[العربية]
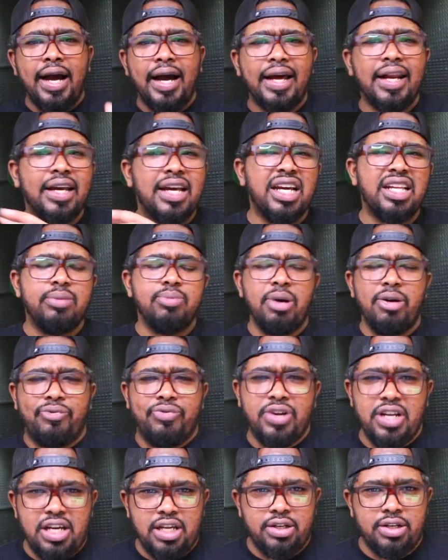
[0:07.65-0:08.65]
على قد ما
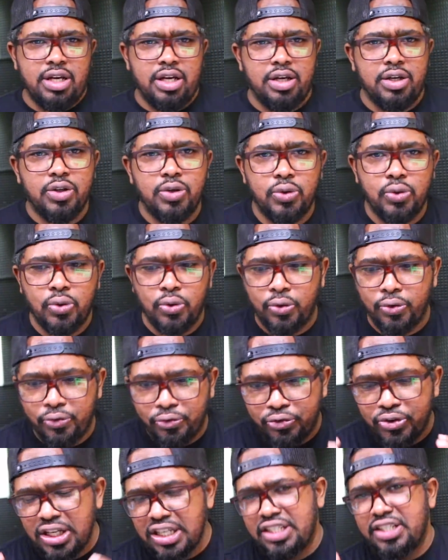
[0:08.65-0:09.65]
فرحنا انه
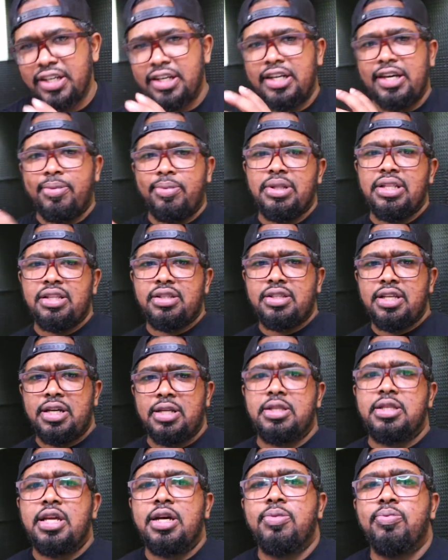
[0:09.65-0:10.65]
في شركة بدأت
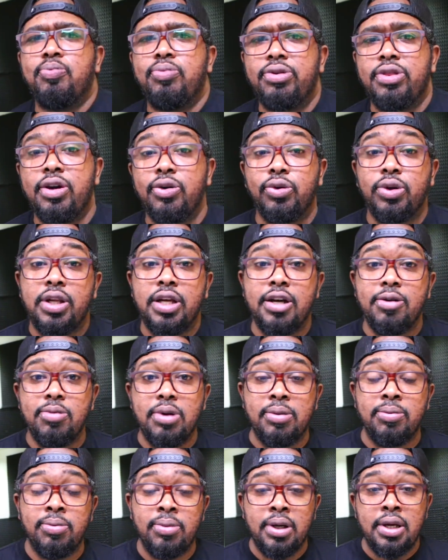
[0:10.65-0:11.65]
تهتم بذوي
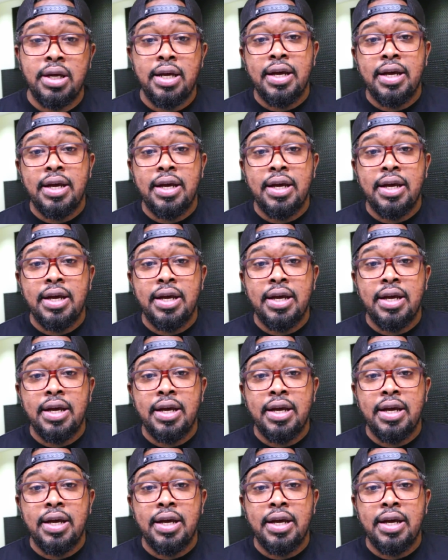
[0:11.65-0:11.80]
الهمم